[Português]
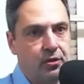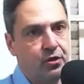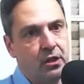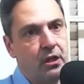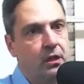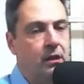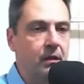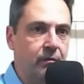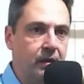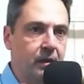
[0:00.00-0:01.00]
na
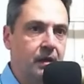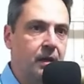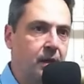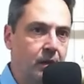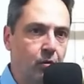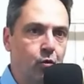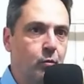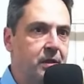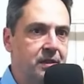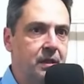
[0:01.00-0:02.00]
China, Vietnã,
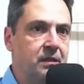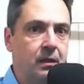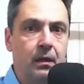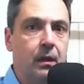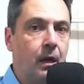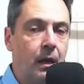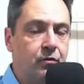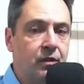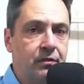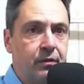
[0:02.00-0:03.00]
Cuba, etc. etc. É
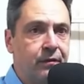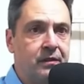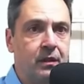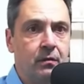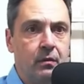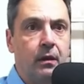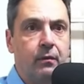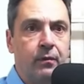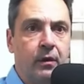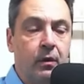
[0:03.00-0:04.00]
isso que eles estão fazendo. E,
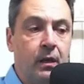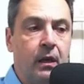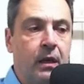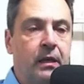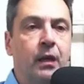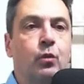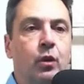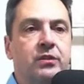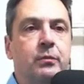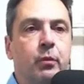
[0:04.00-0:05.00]
e cadê a
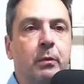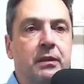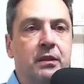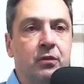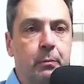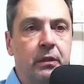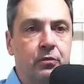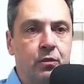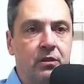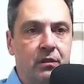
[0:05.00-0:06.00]
nossa mobilização
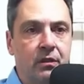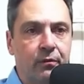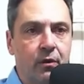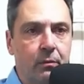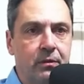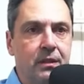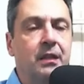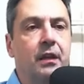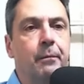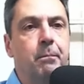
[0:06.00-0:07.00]
pelas nossas reformas?
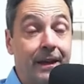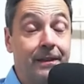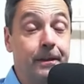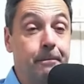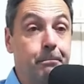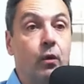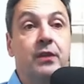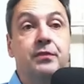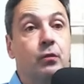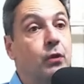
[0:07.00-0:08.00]
Cadê? Cadê?
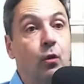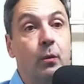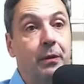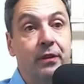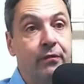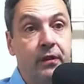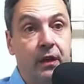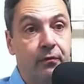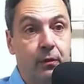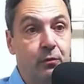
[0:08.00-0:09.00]
Alguém saiu na rua para defender a
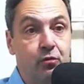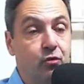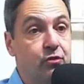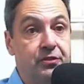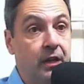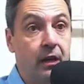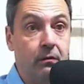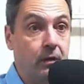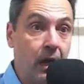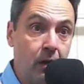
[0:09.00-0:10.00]
reforma do
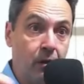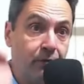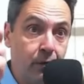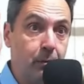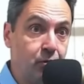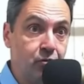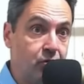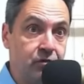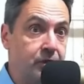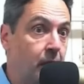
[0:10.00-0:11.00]
judiciário? Quero a reforma do
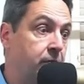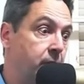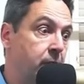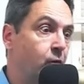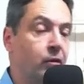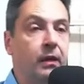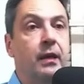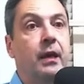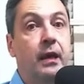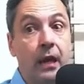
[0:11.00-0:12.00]
judiciário, saiu na rua.
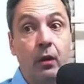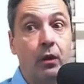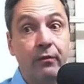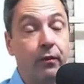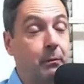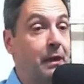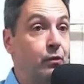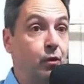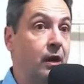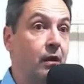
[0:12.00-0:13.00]
Quero reforma
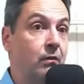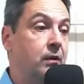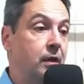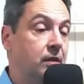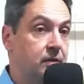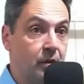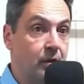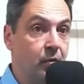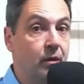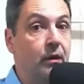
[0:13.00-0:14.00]
eleitoral, saiu
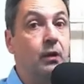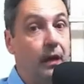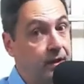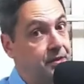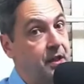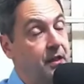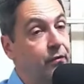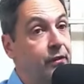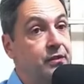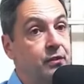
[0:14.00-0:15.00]
na rua. A esquerda
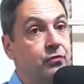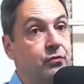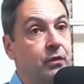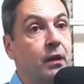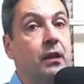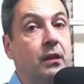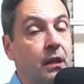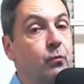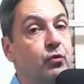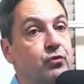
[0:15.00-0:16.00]
faz isso e
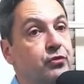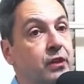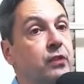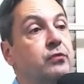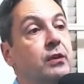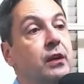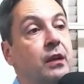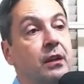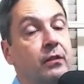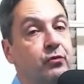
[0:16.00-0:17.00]
tem muito sucesso
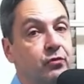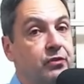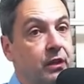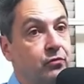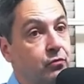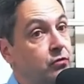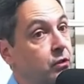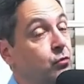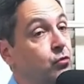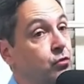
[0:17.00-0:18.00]
e teve sucesso dos,
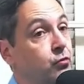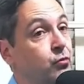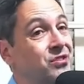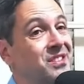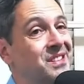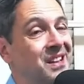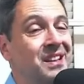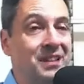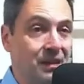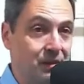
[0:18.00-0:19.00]
dos, últimos
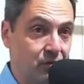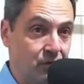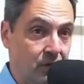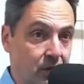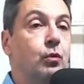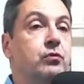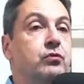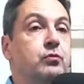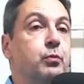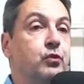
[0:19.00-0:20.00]
30 anos.
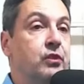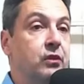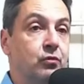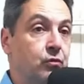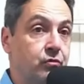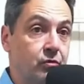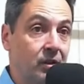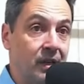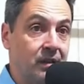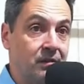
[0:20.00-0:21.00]
Todos os projetos
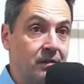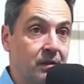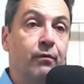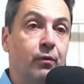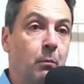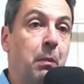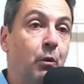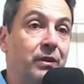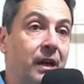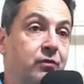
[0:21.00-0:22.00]
constitucionais que foram
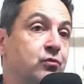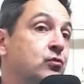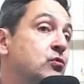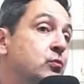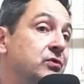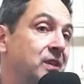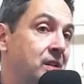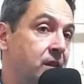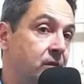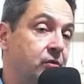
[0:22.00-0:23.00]
pautados nos últimos
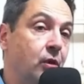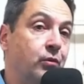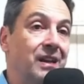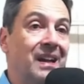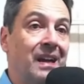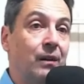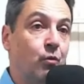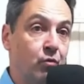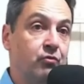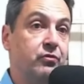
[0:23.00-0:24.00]
30 anos, que alteraram a
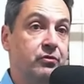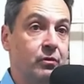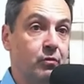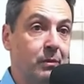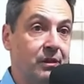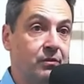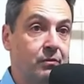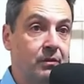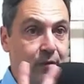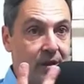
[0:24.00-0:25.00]
Constituição do
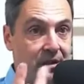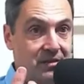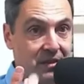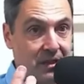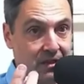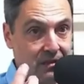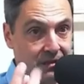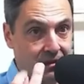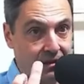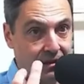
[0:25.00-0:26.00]
Brasil, foi a esquerda